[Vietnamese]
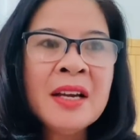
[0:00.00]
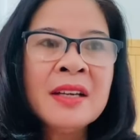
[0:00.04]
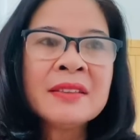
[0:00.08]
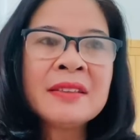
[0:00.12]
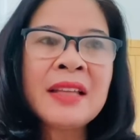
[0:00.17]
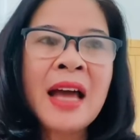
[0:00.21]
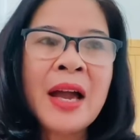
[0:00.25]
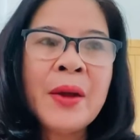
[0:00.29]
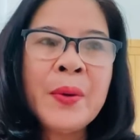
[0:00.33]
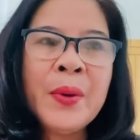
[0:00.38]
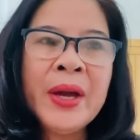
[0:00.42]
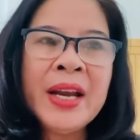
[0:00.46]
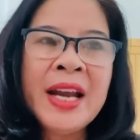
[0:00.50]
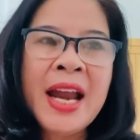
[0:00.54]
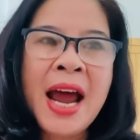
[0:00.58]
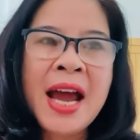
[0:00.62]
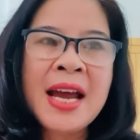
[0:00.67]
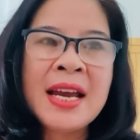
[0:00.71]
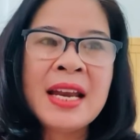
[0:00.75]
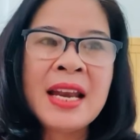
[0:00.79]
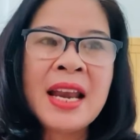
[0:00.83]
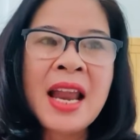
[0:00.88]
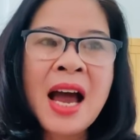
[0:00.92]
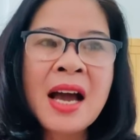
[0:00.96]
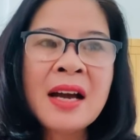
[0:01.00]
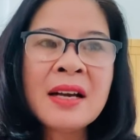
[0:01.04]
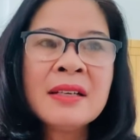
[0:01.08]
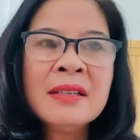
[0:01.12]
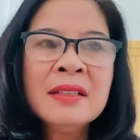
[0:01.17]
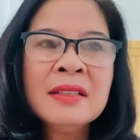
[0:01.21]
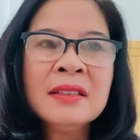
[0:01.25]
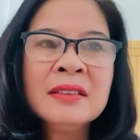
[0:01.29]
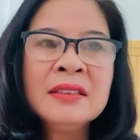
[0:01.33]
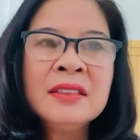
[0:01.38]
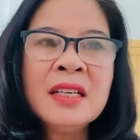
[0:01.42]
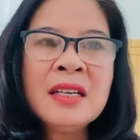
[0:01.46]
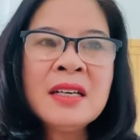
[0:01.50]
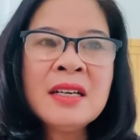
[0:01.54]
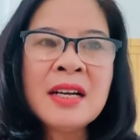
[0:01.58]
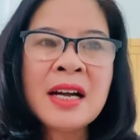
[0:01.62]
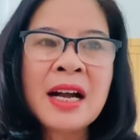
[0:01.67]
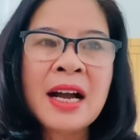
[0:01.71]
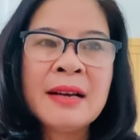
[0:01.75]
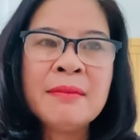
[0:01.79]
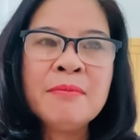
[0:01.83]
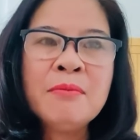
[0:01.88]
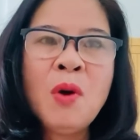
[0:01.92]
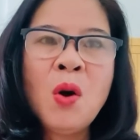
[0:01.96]
Tại huyện Hải Lăng, những
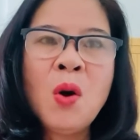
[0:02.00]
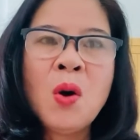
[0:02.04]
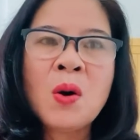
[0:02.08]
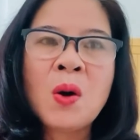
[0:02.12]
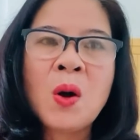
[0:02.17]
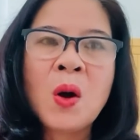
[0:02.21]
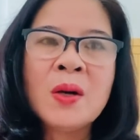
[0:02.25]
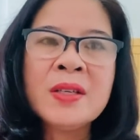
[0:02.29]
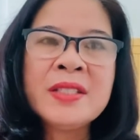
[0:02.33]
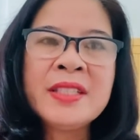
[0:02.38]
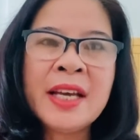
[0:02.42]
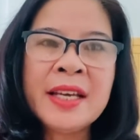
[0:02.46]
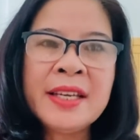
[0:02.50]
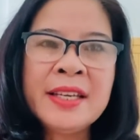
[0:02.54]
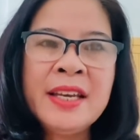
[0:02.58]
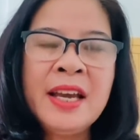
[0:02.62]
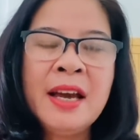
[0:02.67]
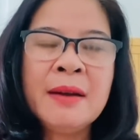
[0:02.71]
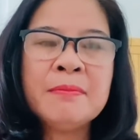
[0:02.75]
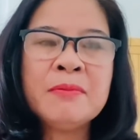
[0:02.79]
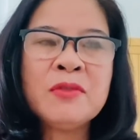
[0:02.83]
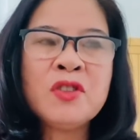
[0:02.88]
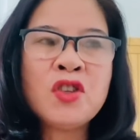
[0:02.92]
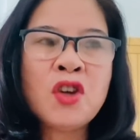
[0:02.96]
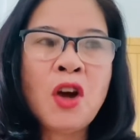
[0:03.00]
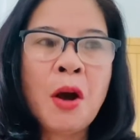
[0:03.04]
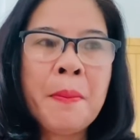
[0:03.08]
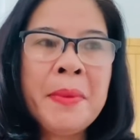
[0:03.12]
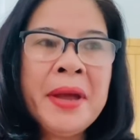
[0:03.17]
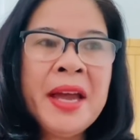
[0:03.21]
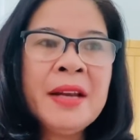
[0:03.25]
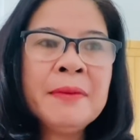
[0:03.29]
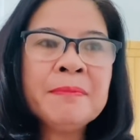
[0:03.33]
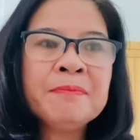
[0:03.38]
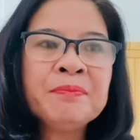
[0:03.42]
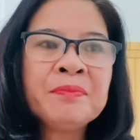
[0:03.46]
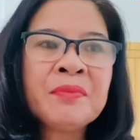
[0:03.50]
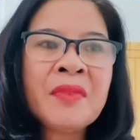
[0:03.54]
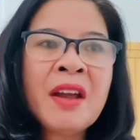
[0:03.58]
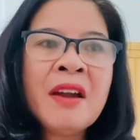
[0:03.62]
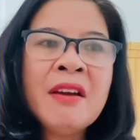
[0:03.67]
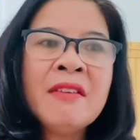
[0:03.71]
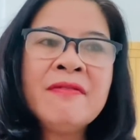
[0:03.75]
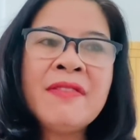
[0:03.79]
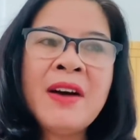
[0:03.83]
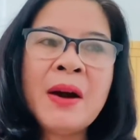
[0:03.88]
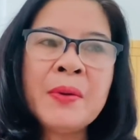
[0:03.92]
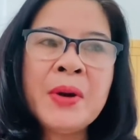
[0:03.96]
cán bộ có trách nhiệm cho biết
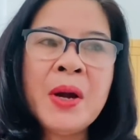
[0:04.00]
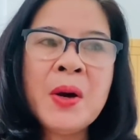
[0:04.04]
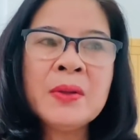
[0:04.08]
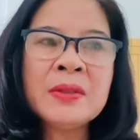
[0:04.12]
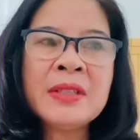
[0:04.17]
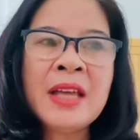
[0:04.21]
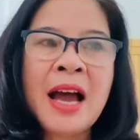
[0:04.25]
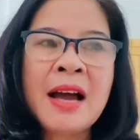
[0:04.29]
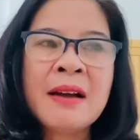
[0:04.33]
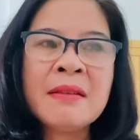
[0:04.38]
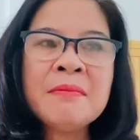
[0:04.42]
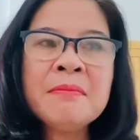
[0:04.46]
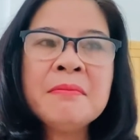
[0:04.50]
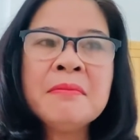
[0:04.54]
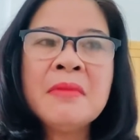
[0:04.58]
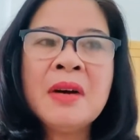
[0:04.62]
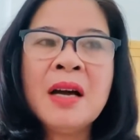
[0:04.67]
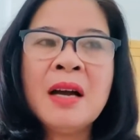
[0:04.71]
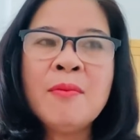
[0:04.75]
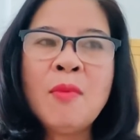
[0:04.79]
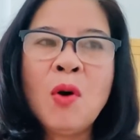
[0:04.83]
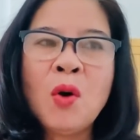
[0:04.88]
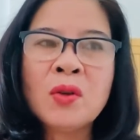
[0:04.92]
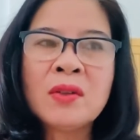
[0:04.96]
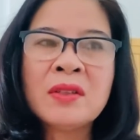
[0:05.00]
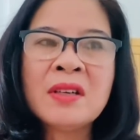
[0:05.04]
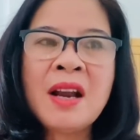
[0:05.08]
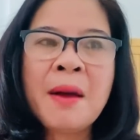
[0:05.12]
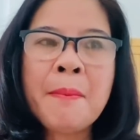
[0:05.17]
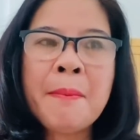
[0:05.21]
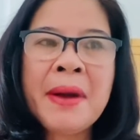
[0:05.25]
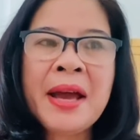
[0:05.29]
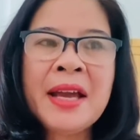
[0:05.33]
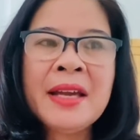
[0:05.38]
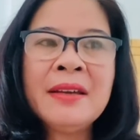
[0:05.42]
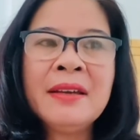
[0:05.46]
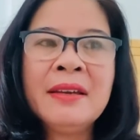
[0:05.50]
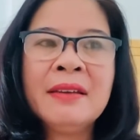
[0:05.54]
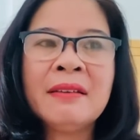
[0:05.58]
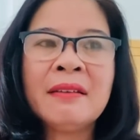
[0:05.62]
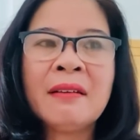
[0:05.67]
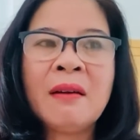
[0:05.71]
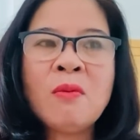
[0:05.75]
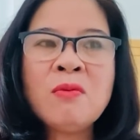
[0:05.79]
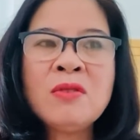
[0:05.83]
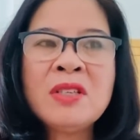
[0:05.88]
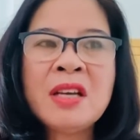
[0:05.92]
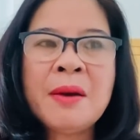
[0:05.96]
vào đầu tháng 11 năm
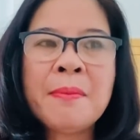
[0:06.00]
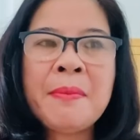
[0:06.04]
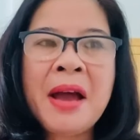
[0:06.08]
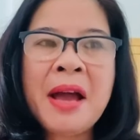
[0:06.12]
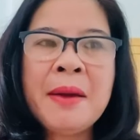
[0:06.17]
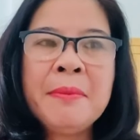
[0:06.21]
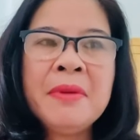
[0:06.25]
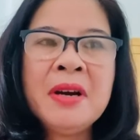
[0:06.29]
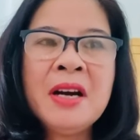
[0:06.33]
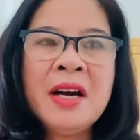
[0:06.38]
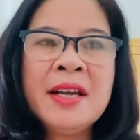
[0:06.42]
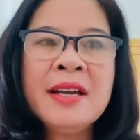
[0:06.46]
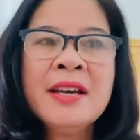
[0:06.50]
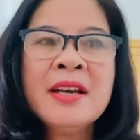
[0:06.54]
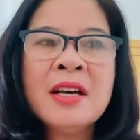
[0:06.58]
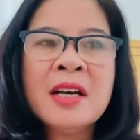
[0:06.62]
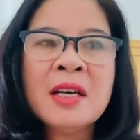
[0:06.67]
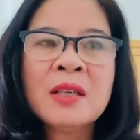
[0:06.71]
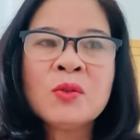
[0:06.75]
2020,